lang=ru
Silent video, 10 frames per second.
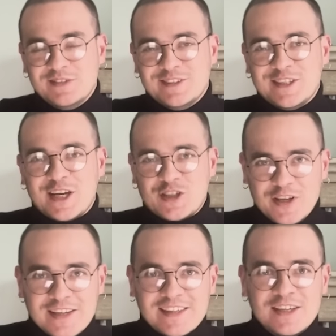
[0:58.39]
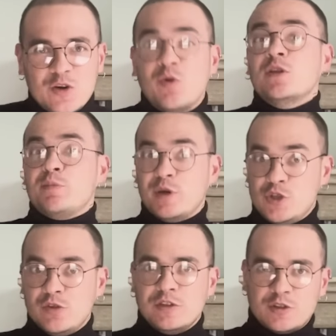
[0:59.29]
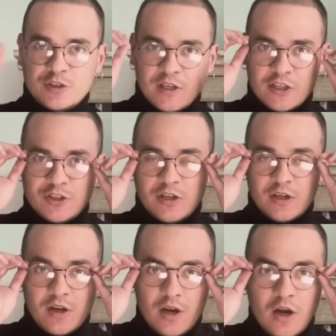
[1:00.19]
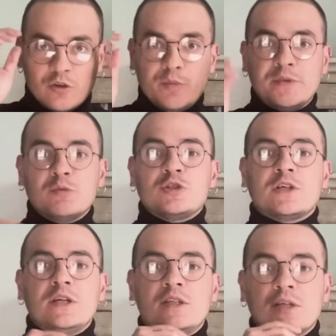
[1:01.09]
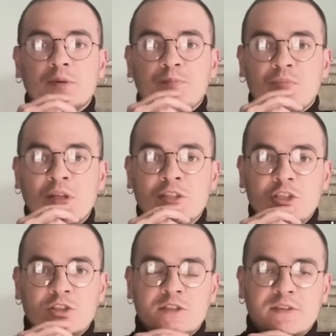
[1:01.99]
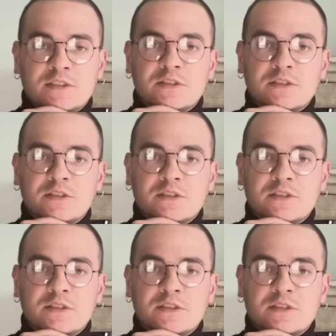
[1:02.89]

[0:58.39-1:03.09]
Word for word: день рождения, Олы Пугачевой тоже день рождения, но и потому, что какие-то надежды связаны